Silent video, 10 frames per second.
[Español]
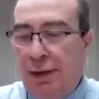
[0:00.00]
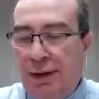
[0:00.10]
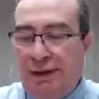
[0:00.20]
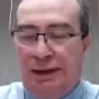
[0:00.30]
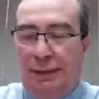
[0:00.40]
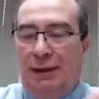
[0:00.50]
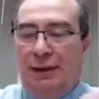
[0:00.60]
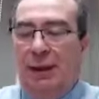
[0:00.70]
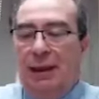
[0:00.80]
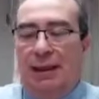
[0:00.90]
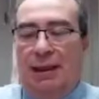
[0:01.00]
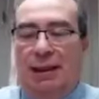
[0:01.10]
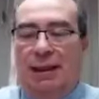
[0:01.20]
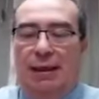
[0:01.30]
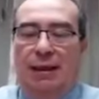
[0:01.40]
Exactamente.
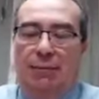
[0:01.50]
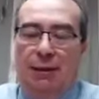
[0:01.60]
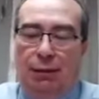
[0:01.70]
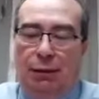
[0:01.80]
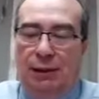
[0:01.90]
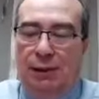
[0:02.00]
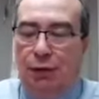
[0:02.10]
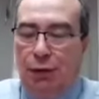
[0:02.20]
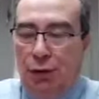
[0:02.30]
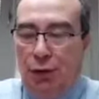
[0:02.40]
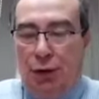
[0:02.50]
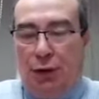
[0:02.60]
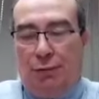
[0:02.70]
El, el, de San Antonio,